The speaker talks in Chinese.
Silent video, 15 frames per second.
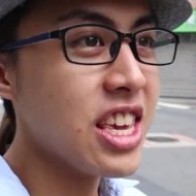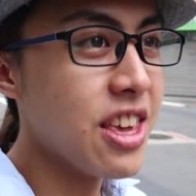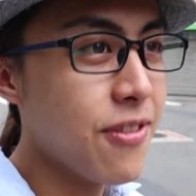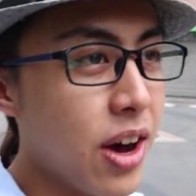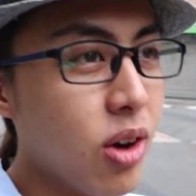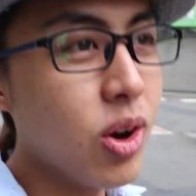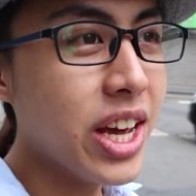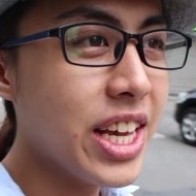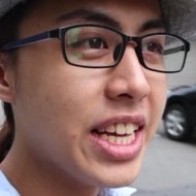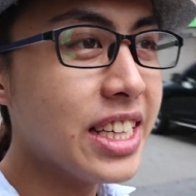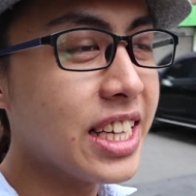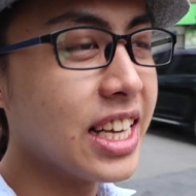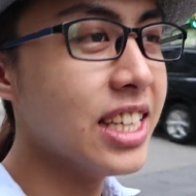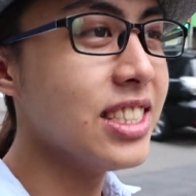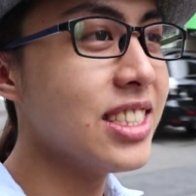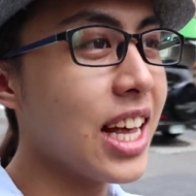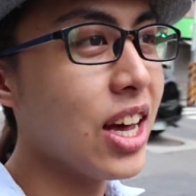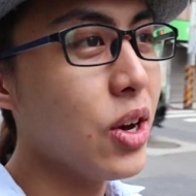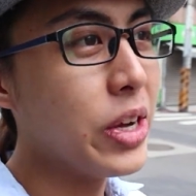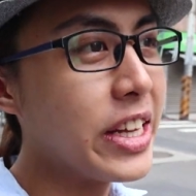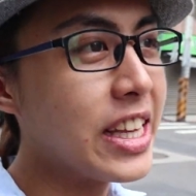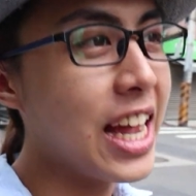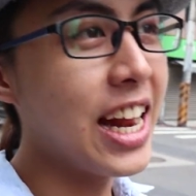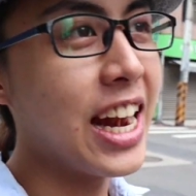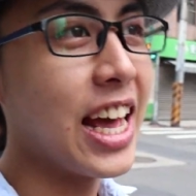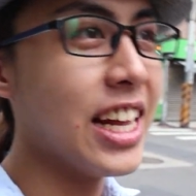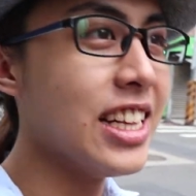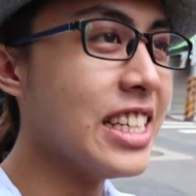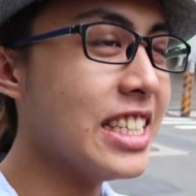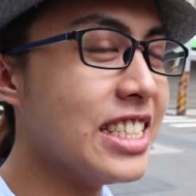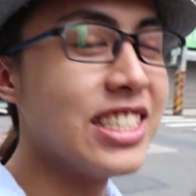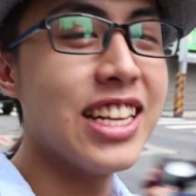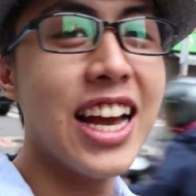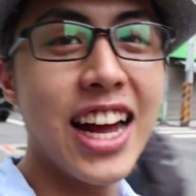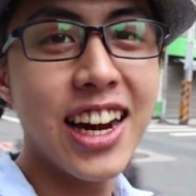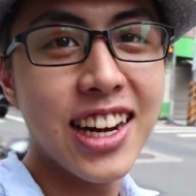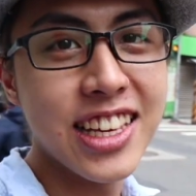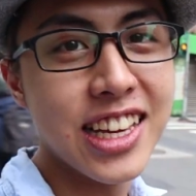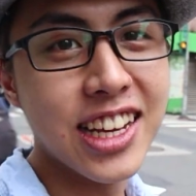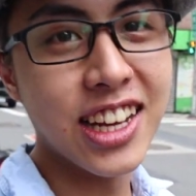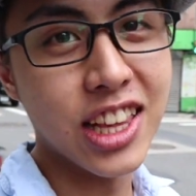以防万一，天灾会带来你家里